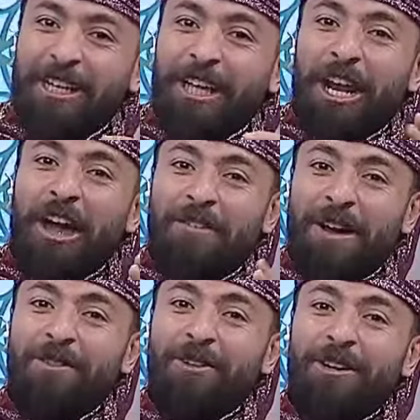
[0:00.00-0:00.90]
درهم
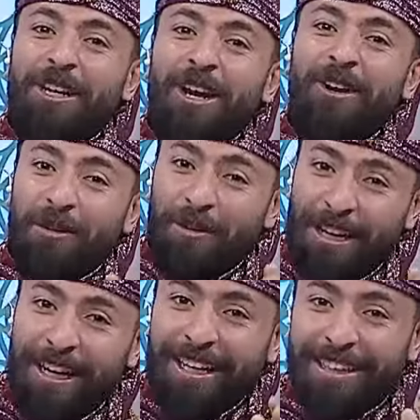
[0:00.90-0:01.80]
يبدو انه لعب
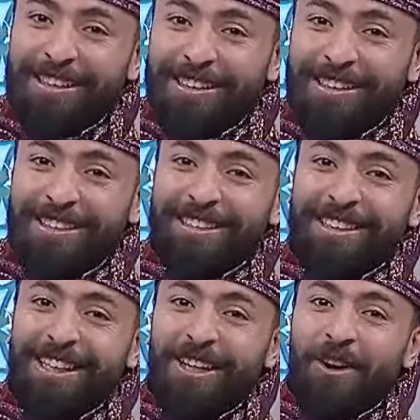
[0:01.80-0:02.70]
عليه
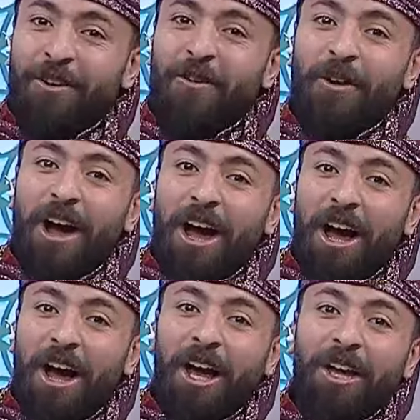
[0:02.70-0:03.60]

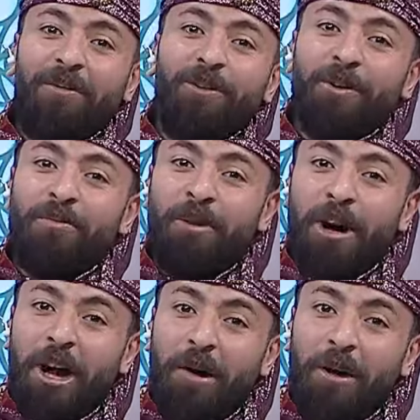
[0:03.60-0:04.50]
ويبدو ان
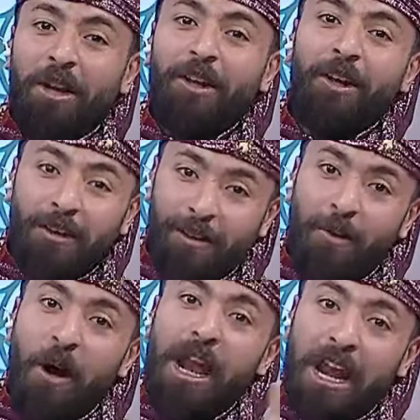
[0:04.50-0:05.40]
مخه برضه
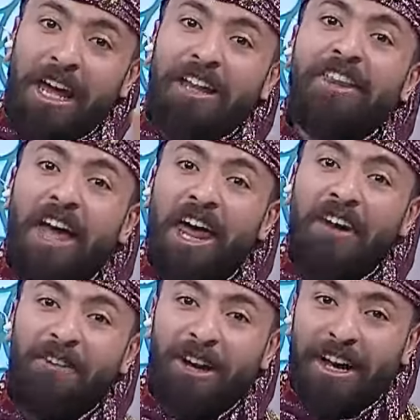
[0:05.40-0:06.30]
ولا
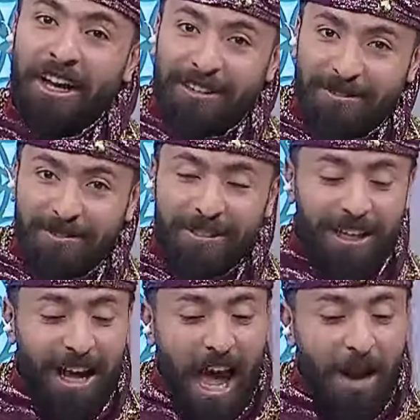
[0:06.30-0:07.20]
طار مخه
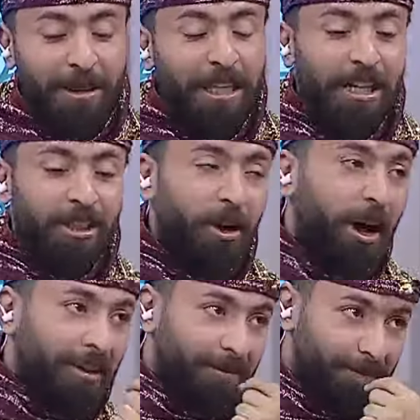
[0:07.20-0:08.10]
انا بسالك
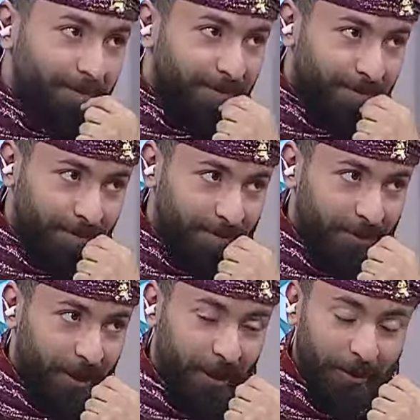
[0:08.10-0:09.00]
سؤال تفضل
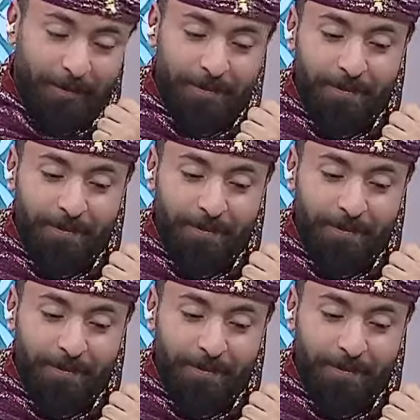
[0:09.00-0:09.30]
حلو